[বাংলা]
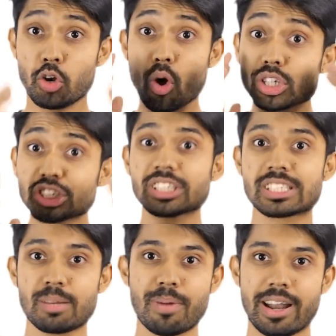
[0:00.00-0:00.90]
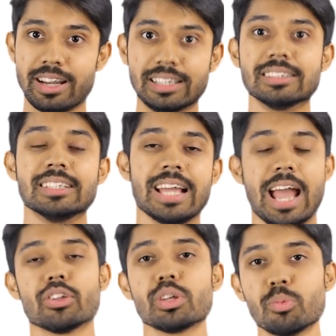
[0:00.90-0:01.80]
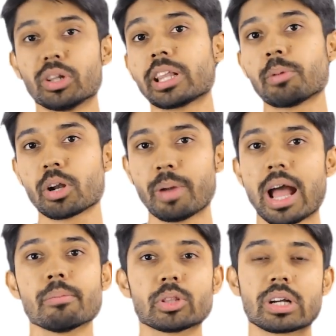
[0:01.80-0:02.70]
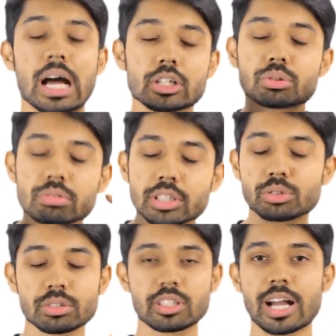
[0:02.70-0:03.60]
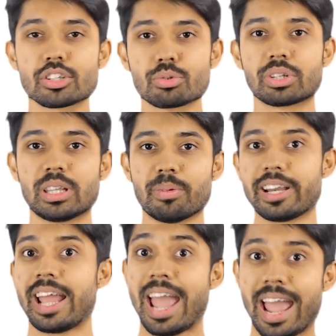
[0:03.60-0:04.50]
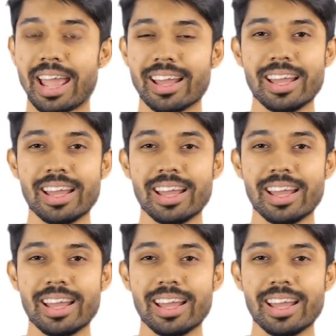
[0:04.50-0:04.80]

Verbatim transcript: কনসিয়াসলি পারে না এখন তুমি বলতে পারো ভাই আমি তো গান শুনতে শুনতে কাজ করতে পারি হ্যাঁ